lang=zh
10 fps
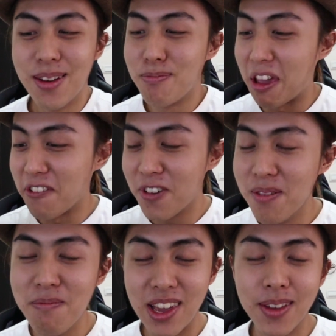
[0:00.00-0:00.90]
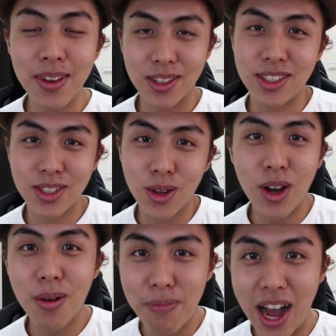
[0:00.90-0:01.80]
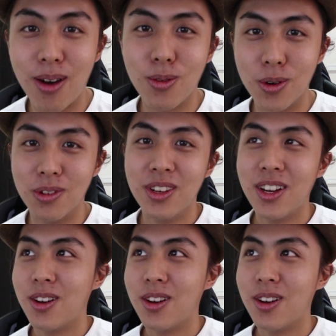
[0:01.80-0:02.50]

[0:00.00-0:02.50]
每分每秒其实都要把握。